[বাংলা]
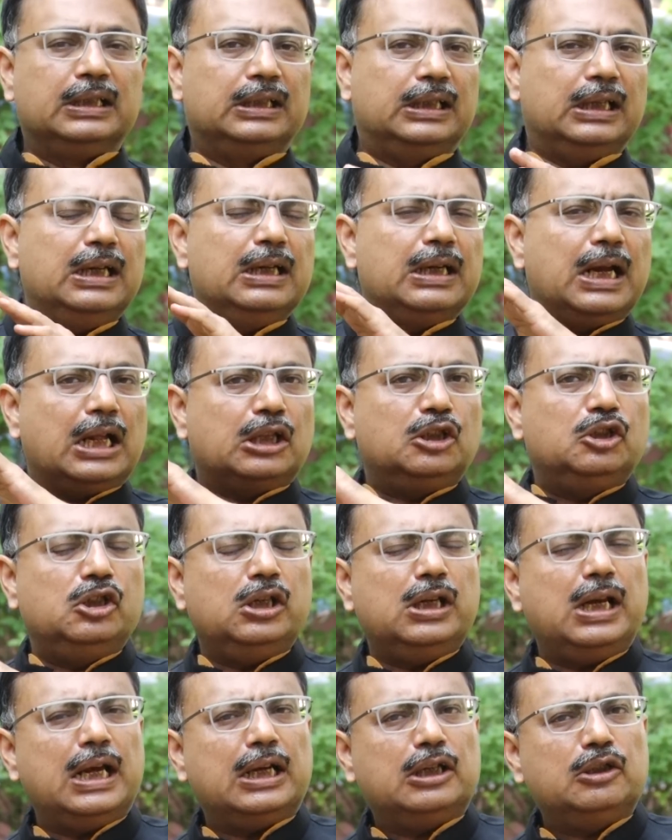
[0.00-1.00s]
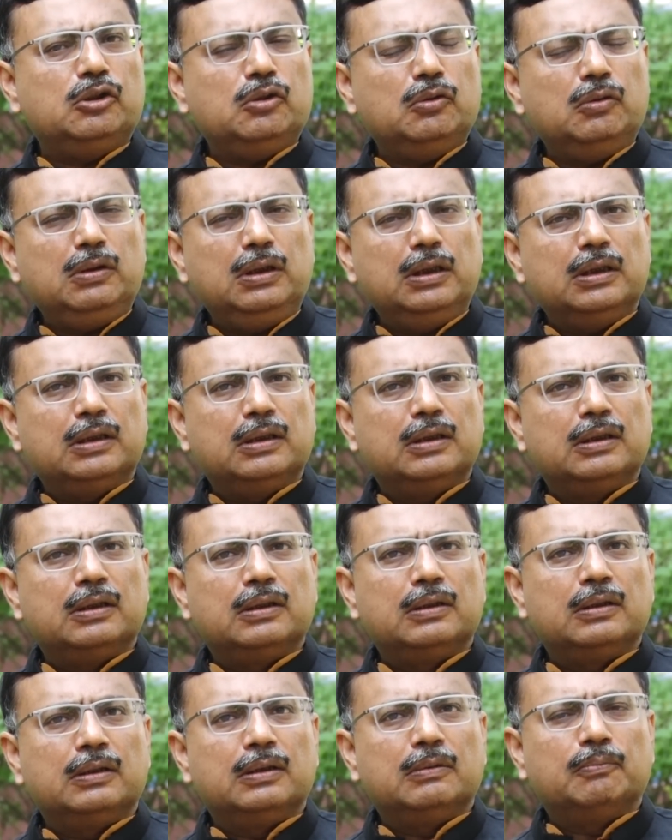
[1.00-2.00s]
তাহলে রাজ্যের একজন
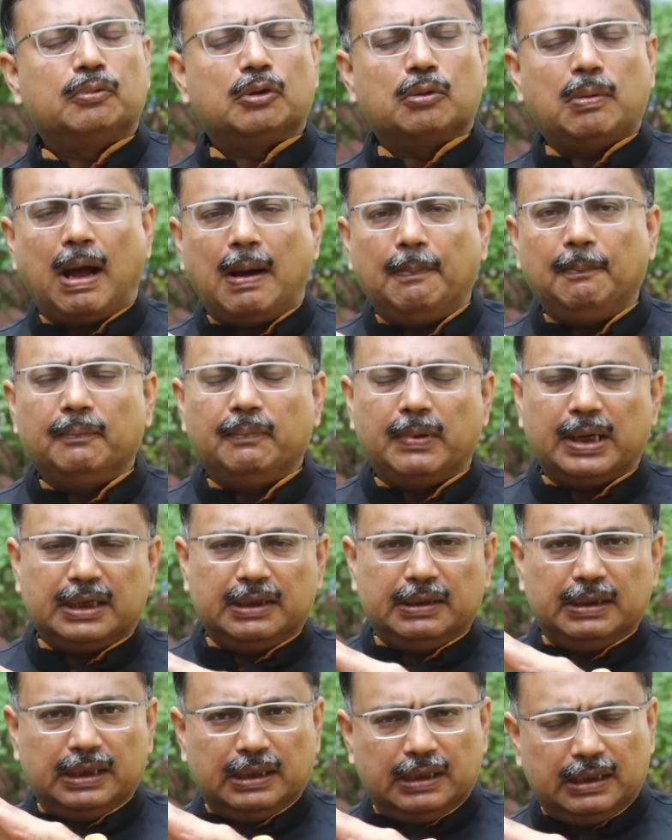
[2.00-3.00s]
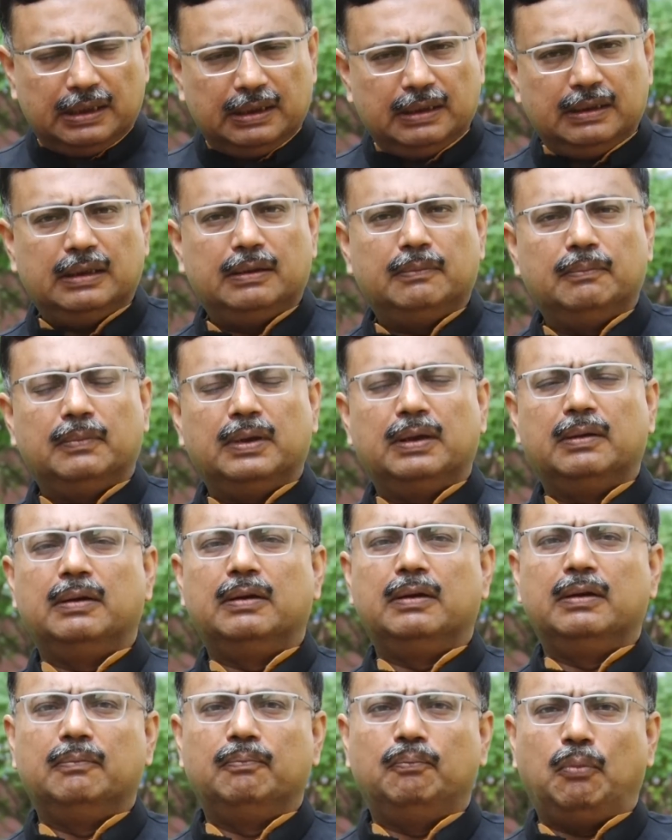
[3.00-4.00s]
প্রভাব মানে
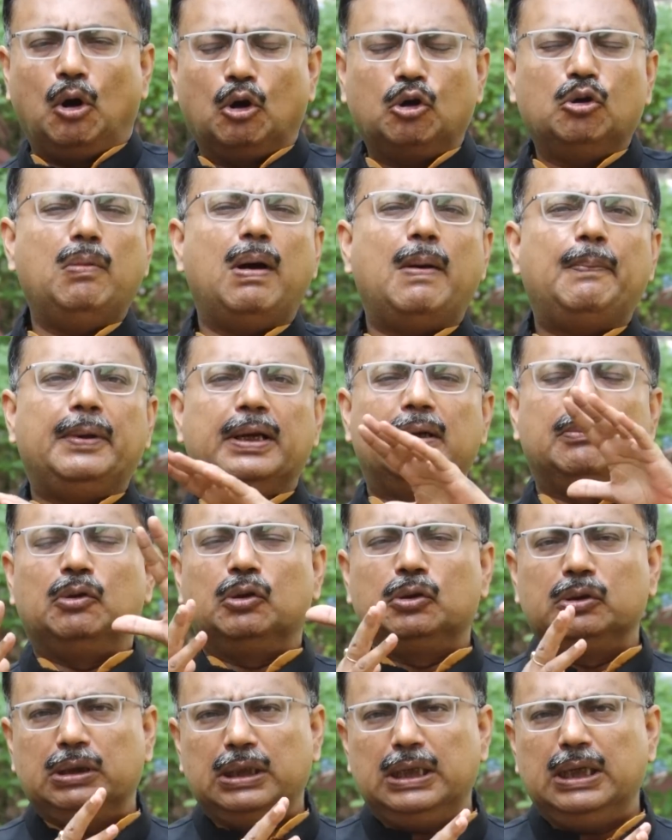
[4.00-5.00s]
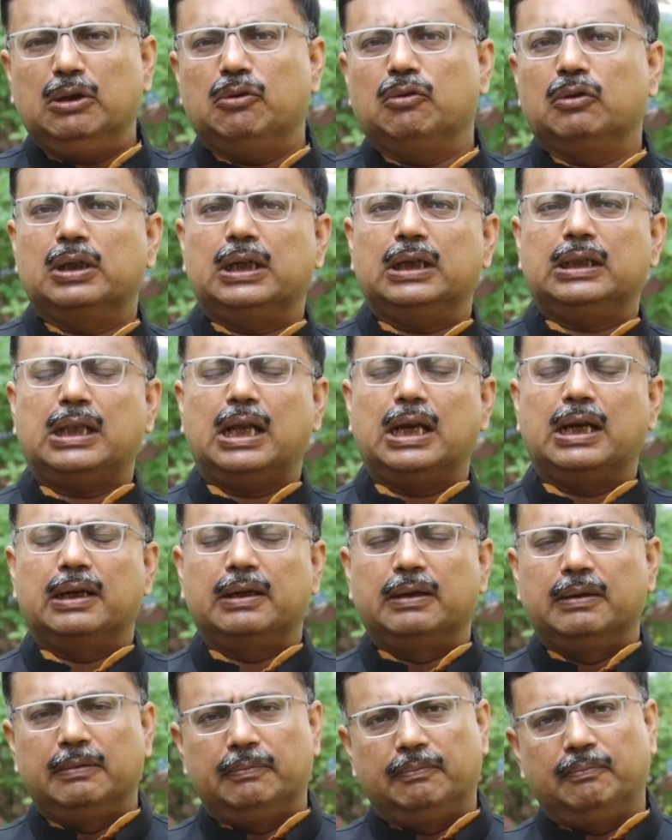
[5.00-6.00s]
বড় মাপের মন্ত্রী কলকাতার
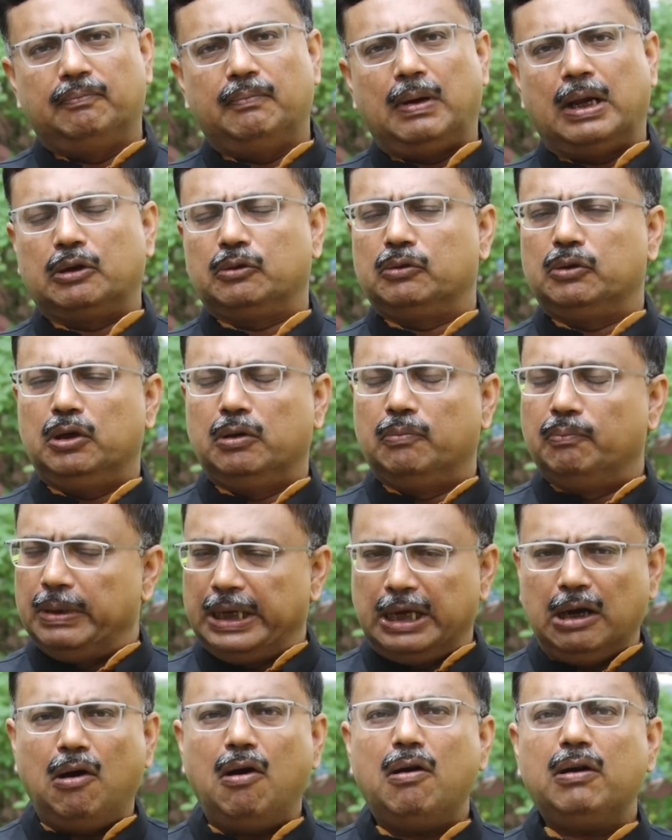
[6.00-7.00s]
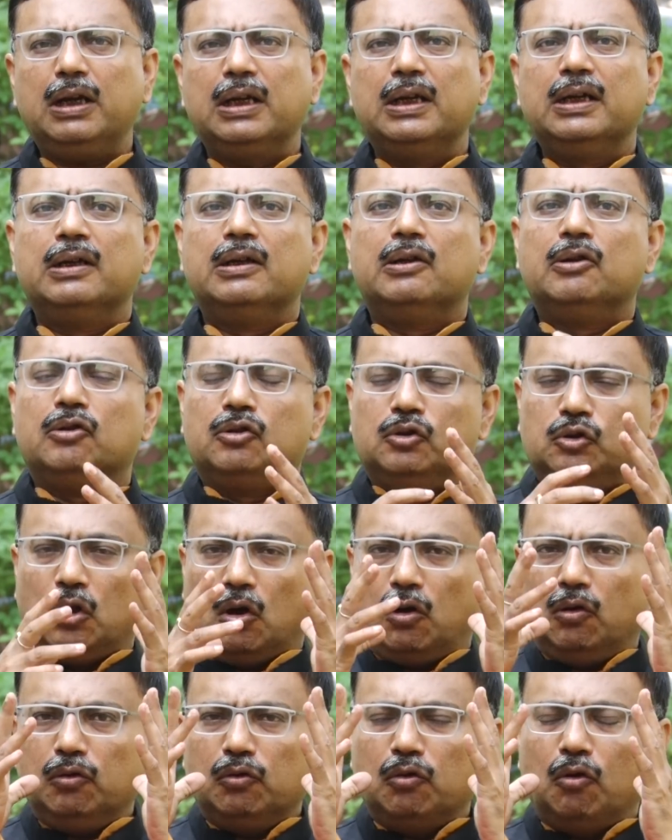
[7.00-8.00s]
মাননীয় মেয়র
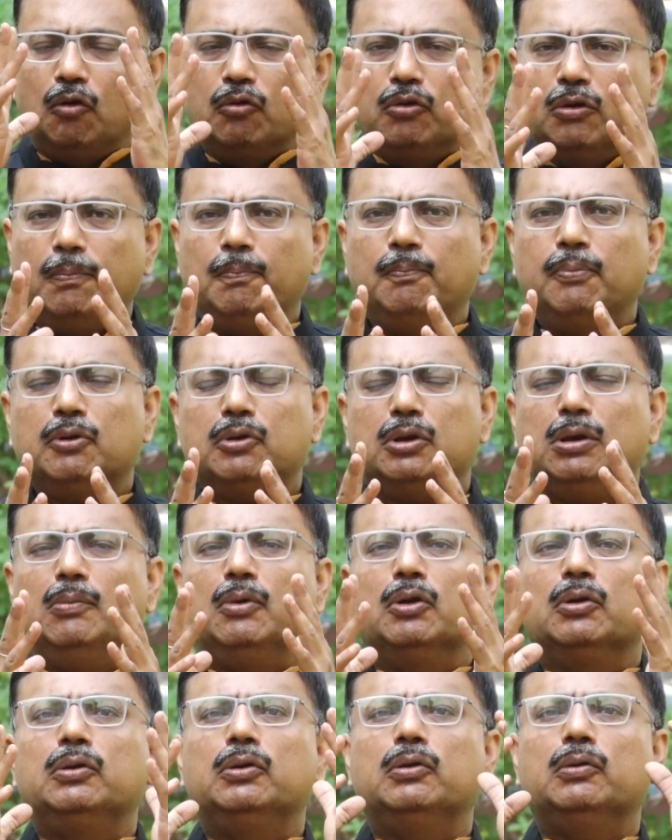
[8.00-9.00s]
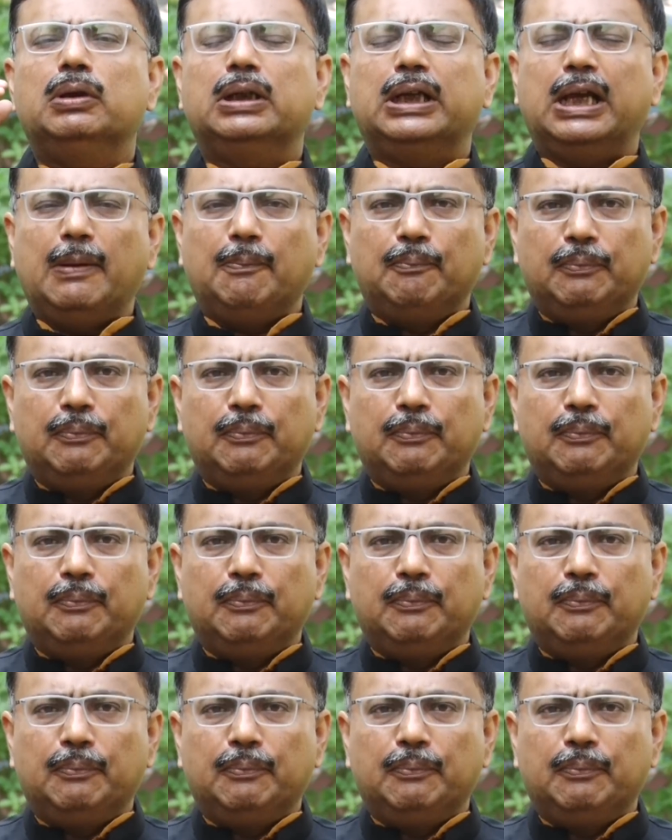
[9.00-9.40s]
যখন অনুব্রত মণ্ডলকে